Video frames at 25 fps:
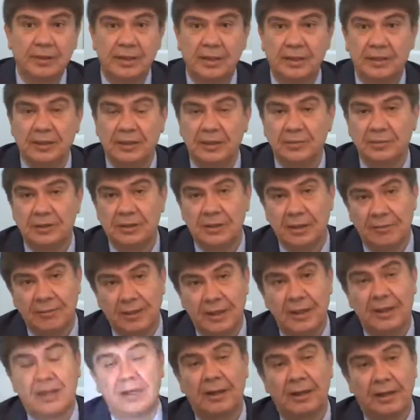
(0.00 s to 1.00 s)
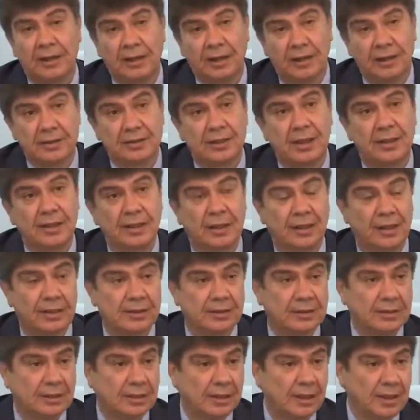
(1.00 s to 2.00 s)
Belediye'mizle ve Antalya
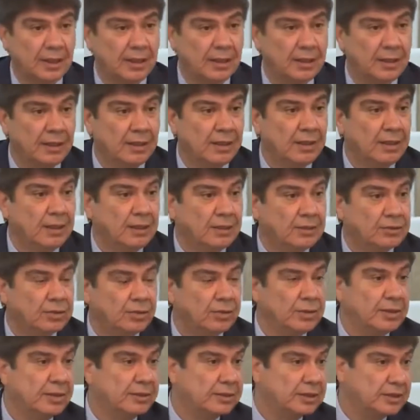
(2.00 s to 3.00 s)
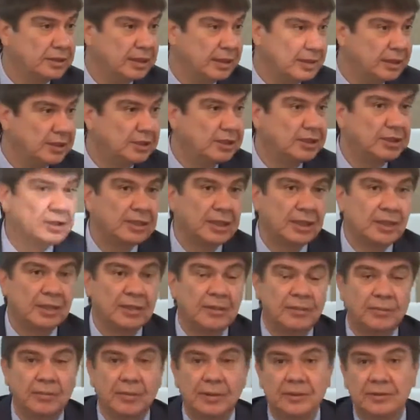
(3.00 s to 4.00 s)
halkıyla son derece iç içe
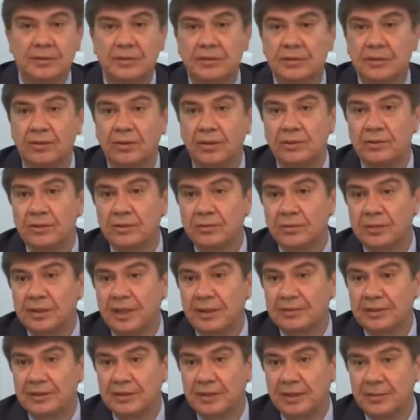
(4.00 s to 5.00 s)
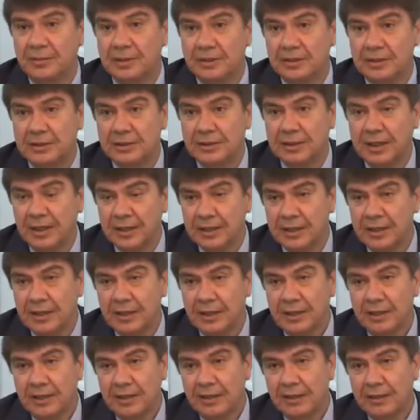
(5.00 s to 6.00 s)
bir görünüm sergilemesinden
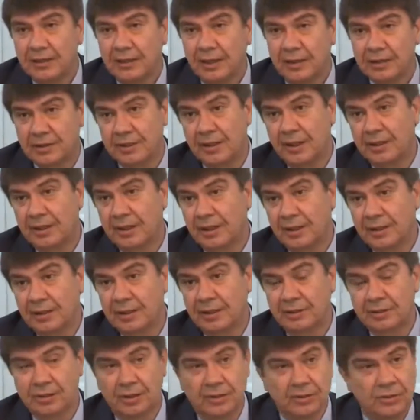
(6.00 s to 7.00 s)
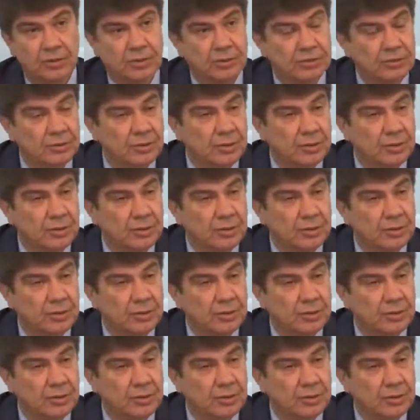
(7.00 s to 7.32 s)
Antalya kazanıyor.